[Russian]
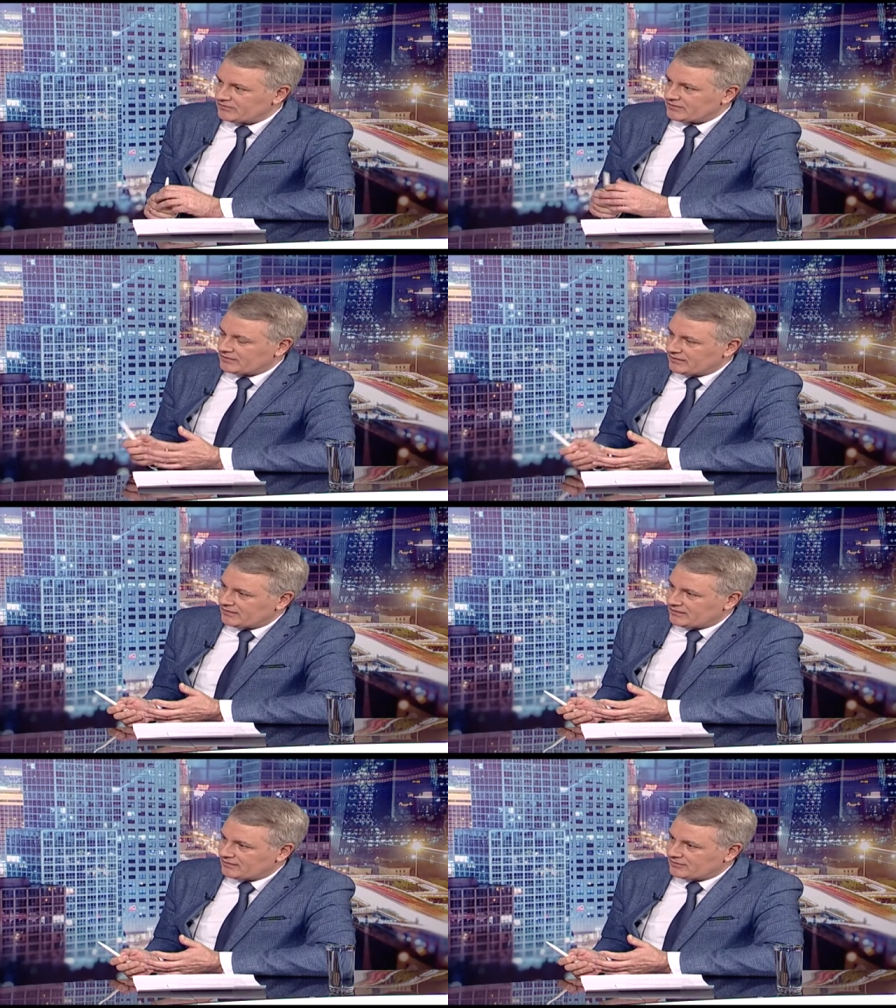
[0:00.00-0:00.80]
не
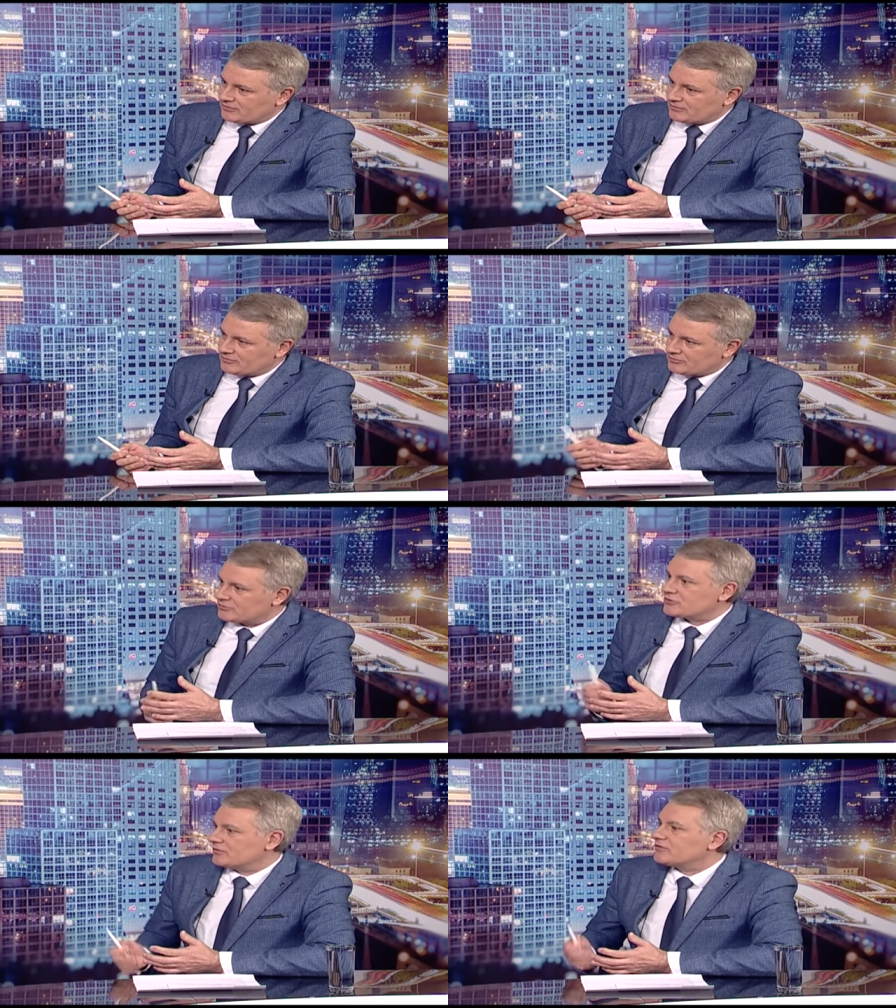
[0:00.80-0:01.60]
всегда
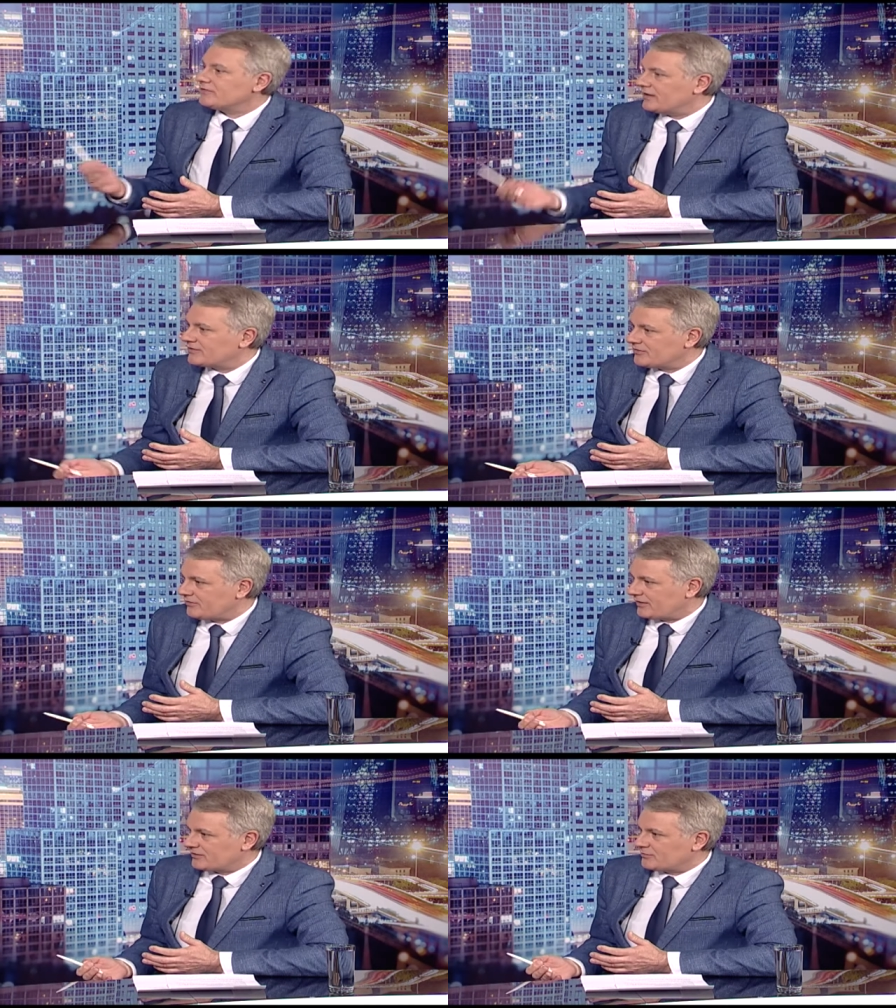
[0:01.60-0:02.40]
то, что называется
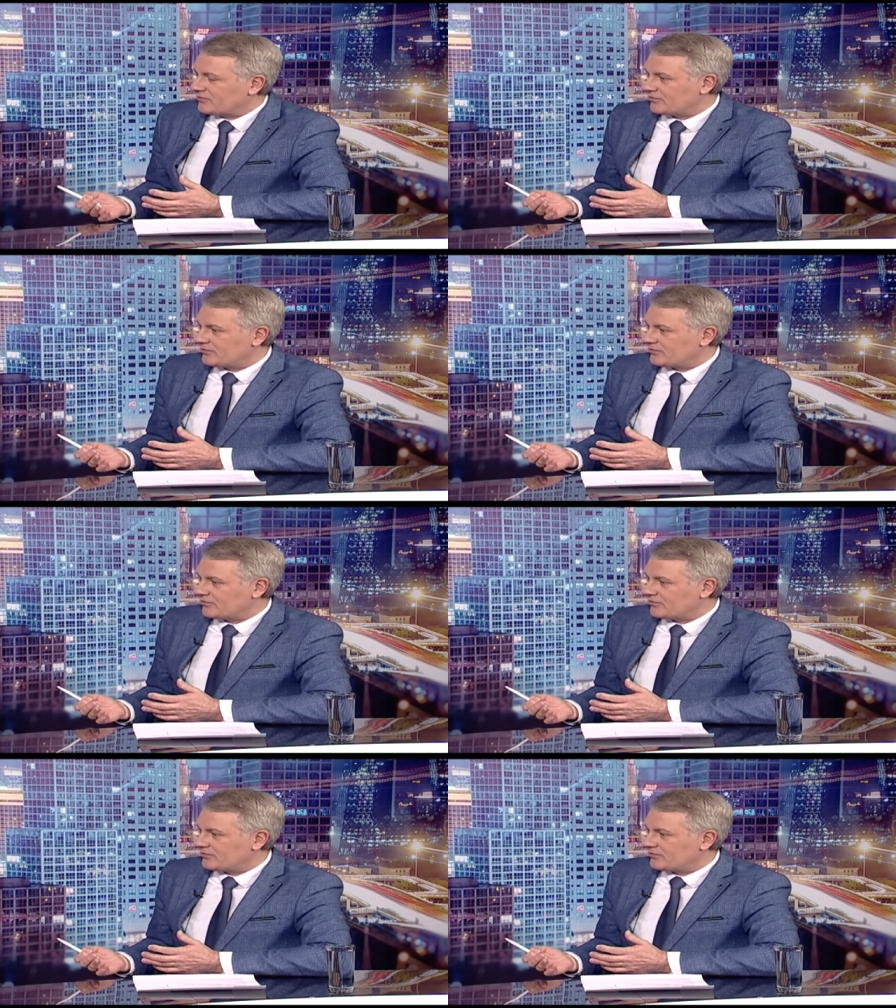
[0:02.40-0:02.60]
фактами.